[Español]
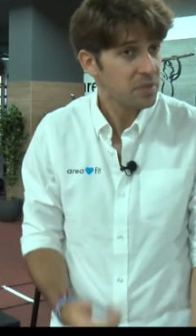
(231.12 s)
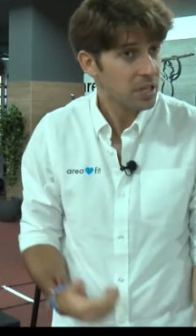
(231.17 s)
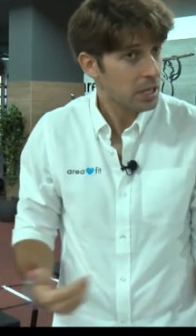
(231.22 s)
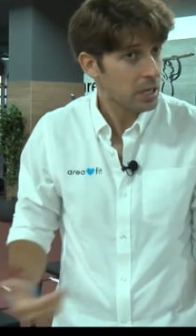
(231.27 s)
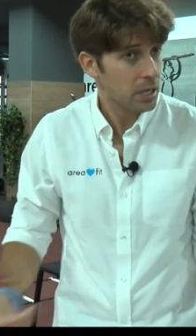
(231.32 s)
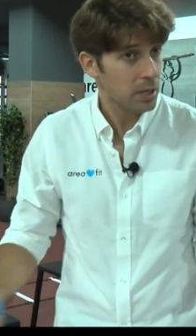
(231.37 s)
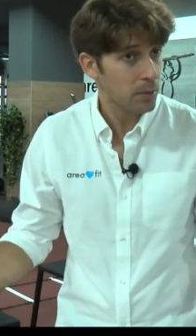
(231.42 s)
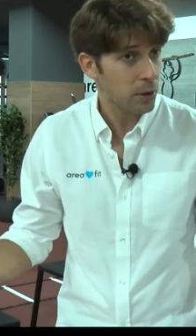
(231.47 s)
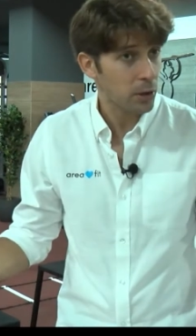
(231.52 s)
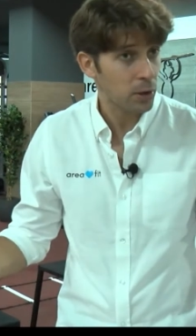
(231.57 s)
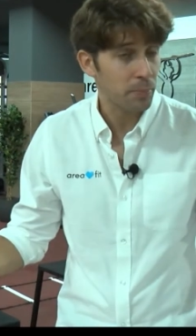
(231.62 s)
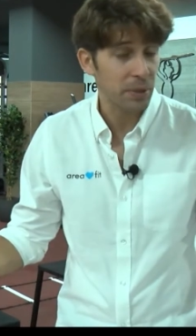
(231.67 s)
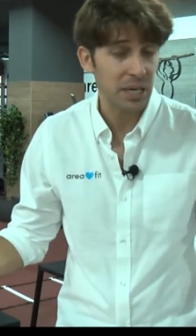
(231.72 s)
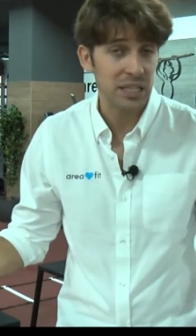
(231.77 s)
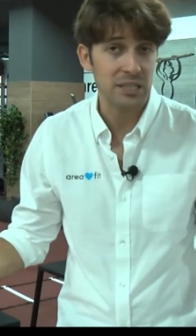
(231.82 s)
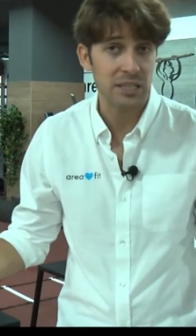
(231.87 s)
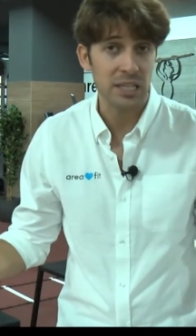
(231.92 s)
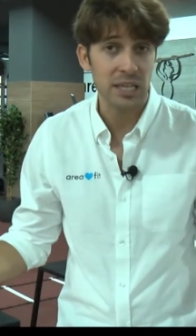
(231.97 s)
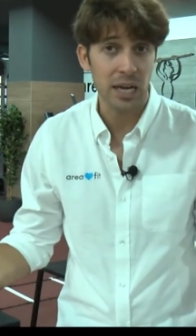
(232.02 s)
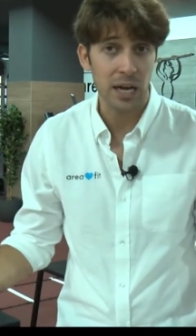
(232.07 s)
y bueno y
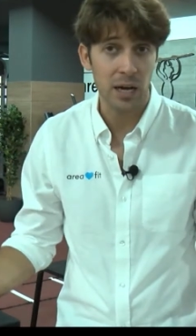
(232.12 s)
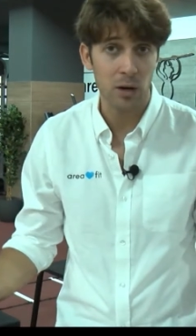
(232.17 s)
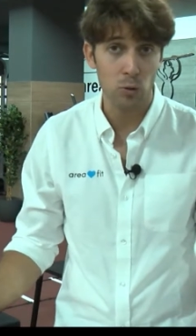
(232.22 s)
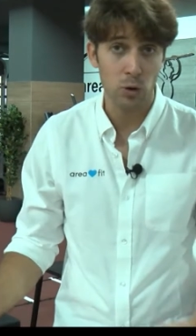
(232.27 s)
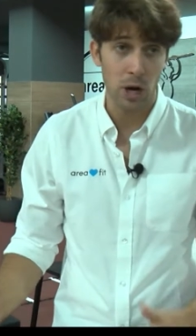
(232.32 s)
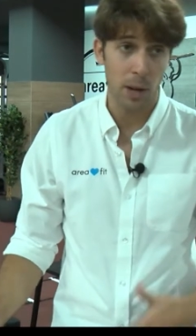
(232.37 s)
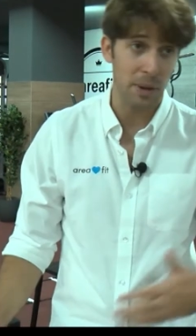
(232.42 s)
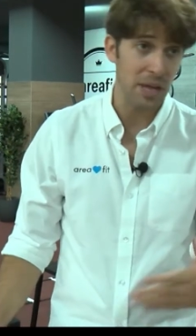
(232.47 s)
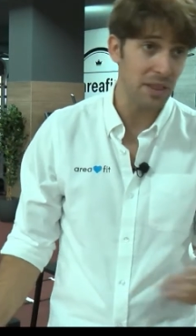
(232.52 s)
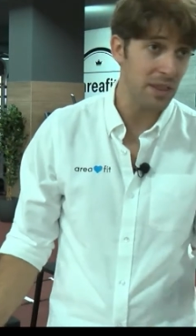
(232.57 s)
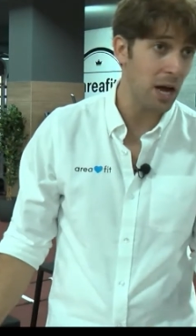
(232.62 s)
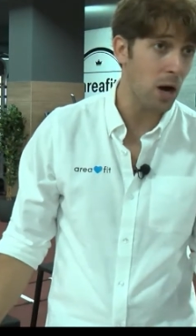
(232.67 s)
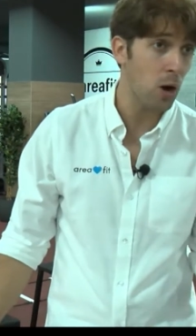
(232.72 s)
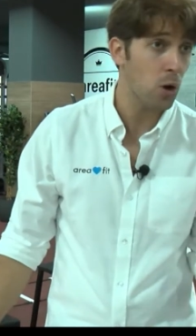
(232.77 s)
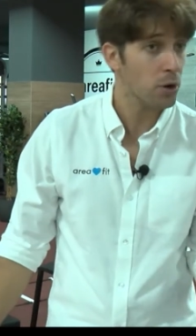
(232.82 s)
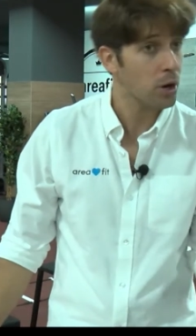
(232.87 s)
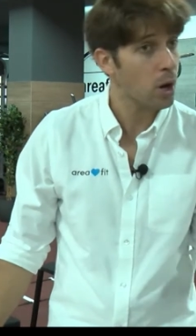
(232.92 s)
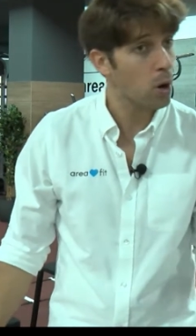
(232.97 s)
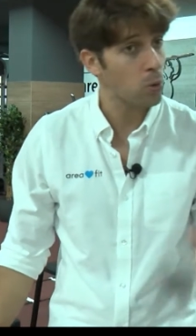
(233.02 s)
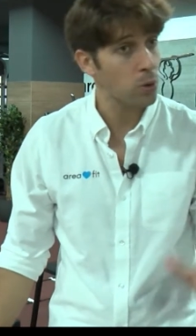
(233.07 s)
practican una media
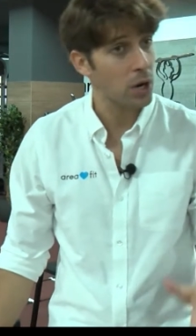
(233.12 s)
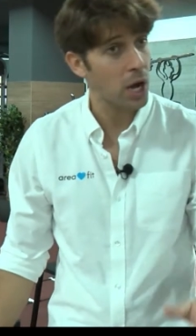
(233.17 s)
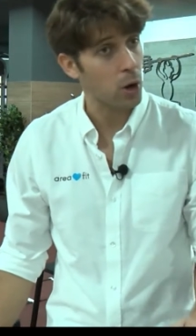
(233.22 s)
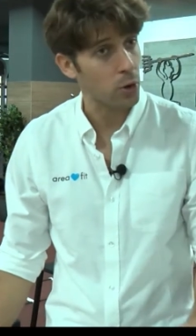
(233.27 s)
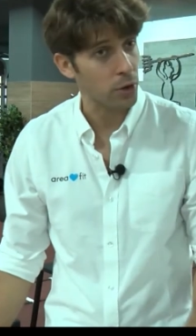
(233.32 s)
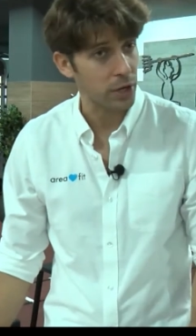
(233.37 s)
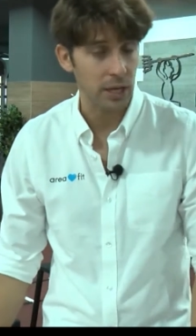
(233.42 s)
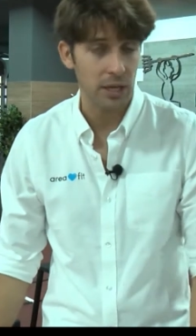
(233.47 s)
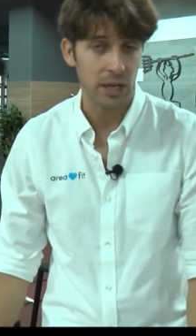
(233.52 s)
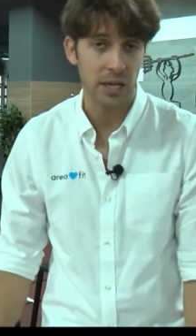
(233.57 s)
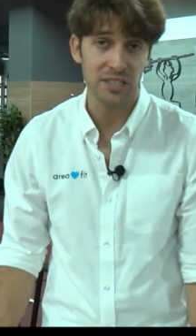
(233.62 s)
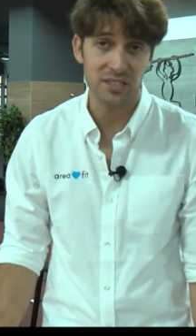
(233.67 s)
hora o una hora.